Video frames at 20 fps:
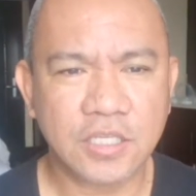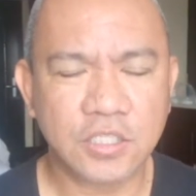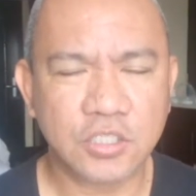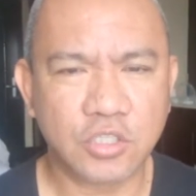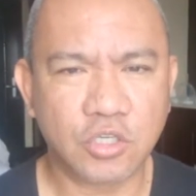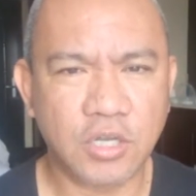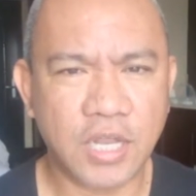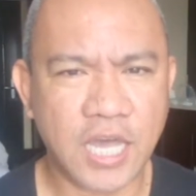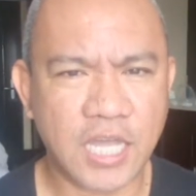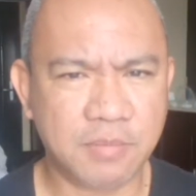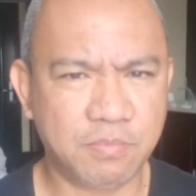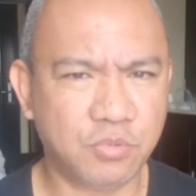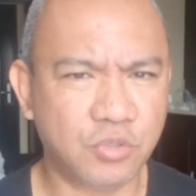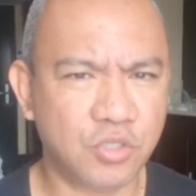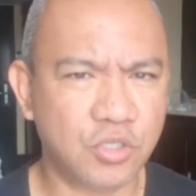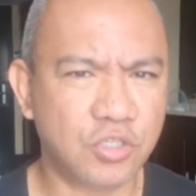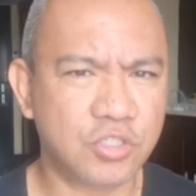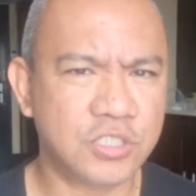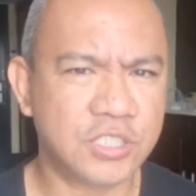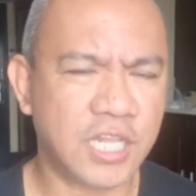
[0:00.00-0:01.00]
so lahat po
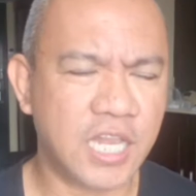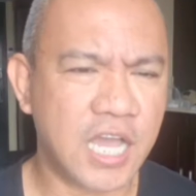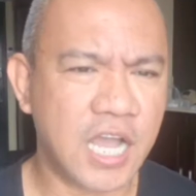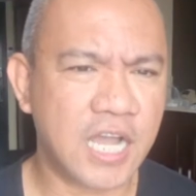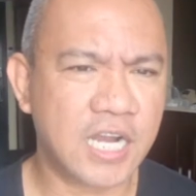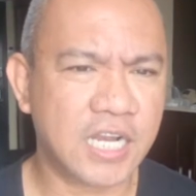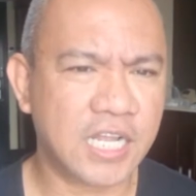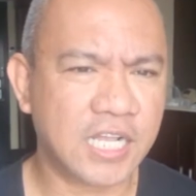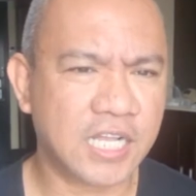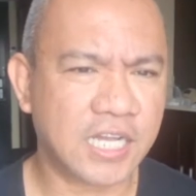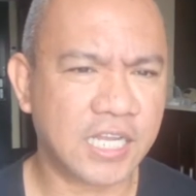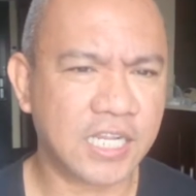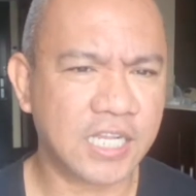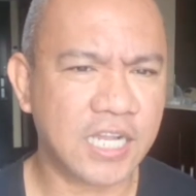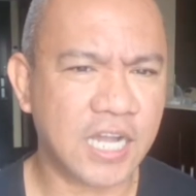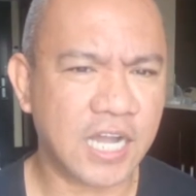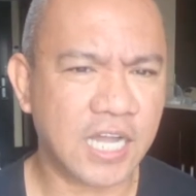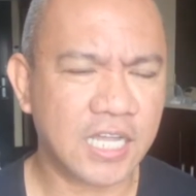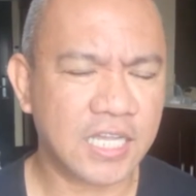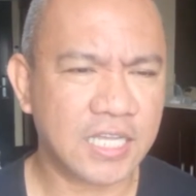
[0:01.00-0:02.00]
yon sila ang
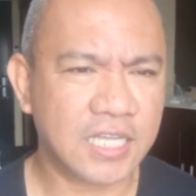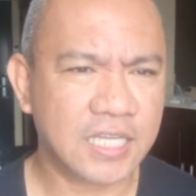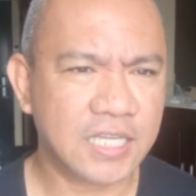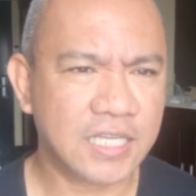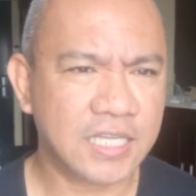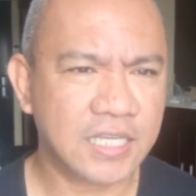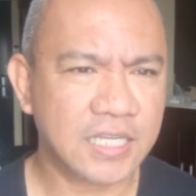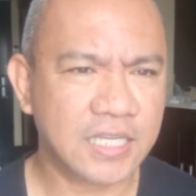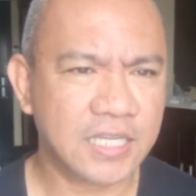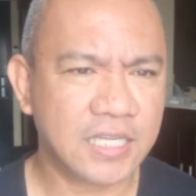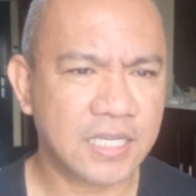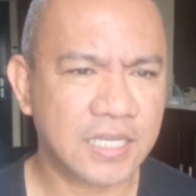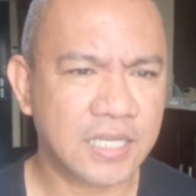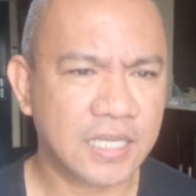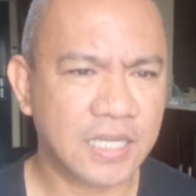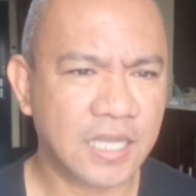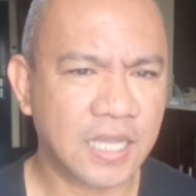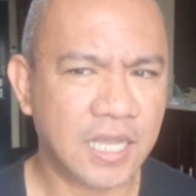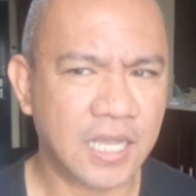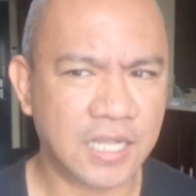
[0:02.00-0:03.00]
nagkarga
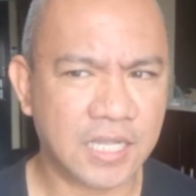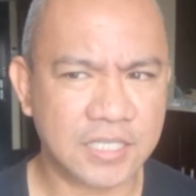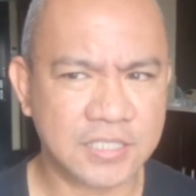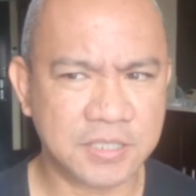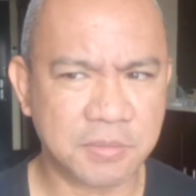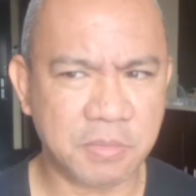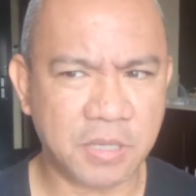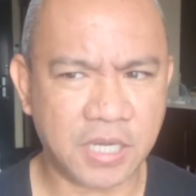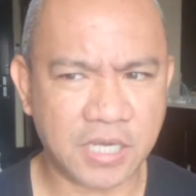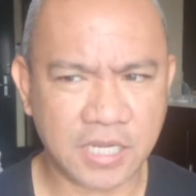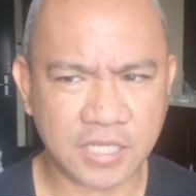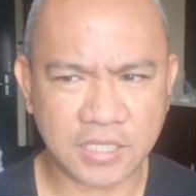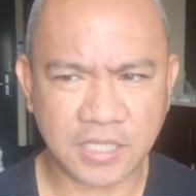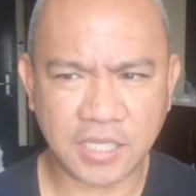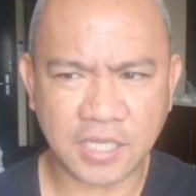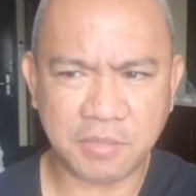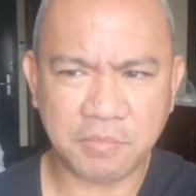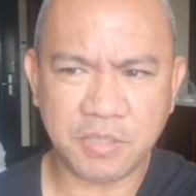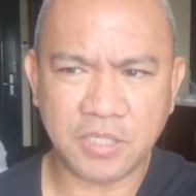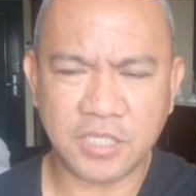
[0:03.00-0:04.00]
hanggang sa
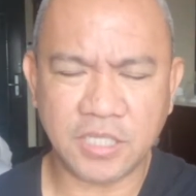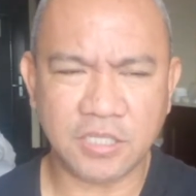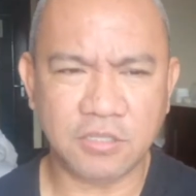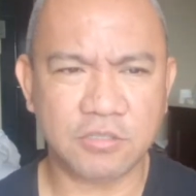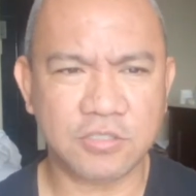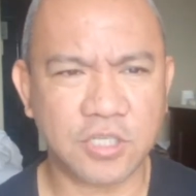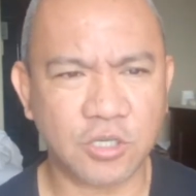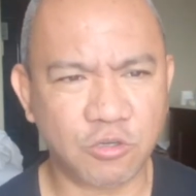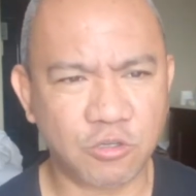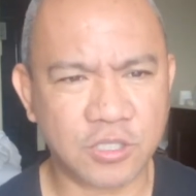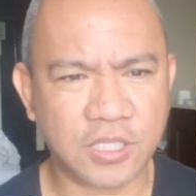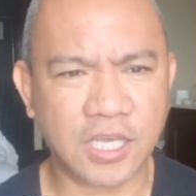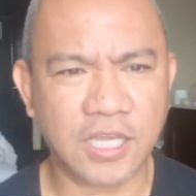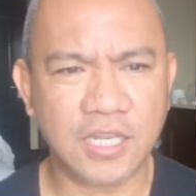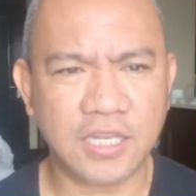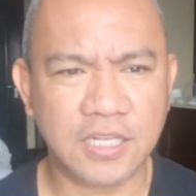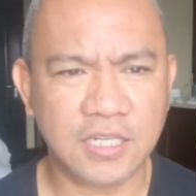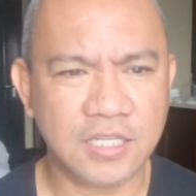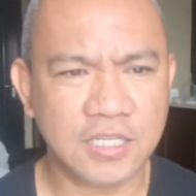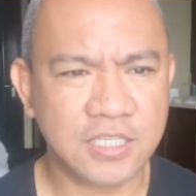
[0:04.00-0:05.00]
makarating kami dito sa
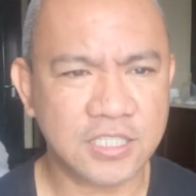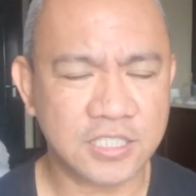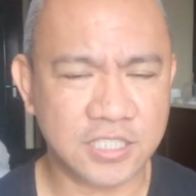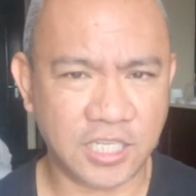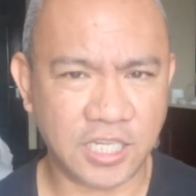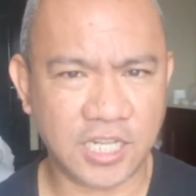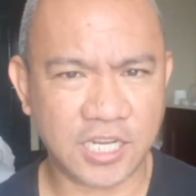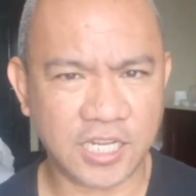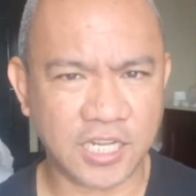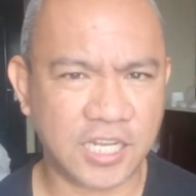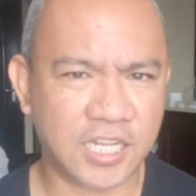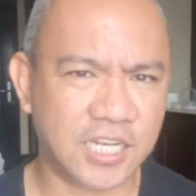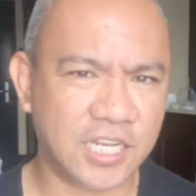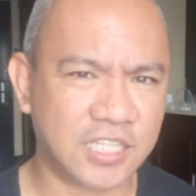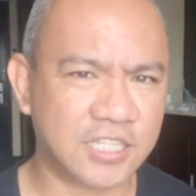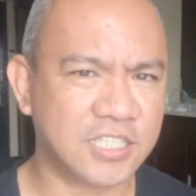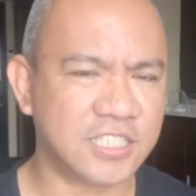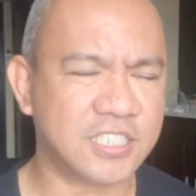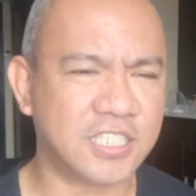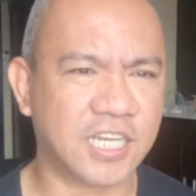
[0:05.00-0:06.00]
hotel, sila rin ang
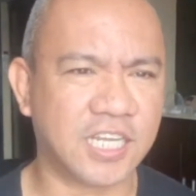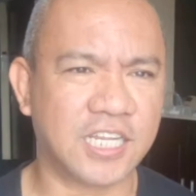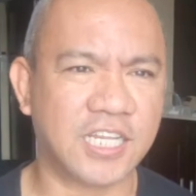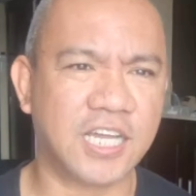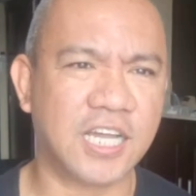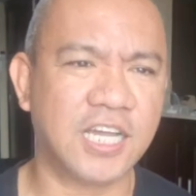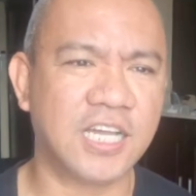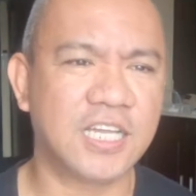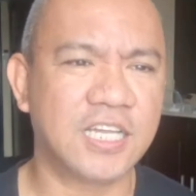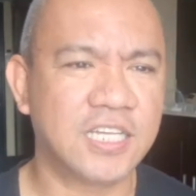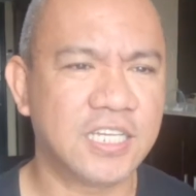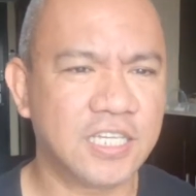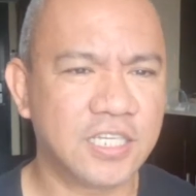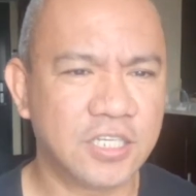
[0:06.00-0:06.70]
nagdiskarga.